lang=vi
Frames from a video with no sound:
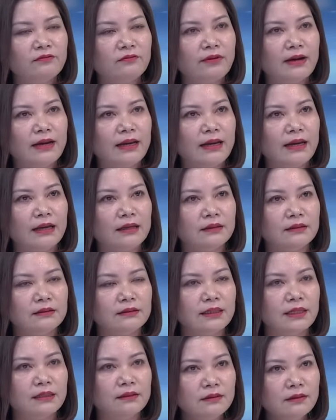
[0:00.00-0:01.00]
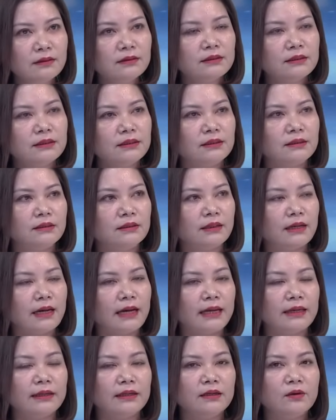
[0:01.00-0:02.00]
và nhà nước thì
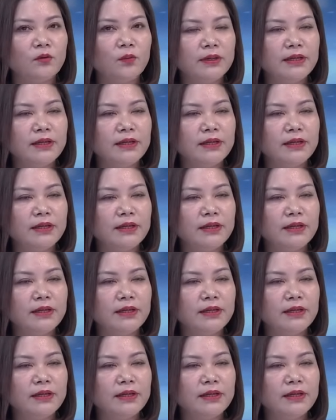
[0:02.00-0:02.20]
cái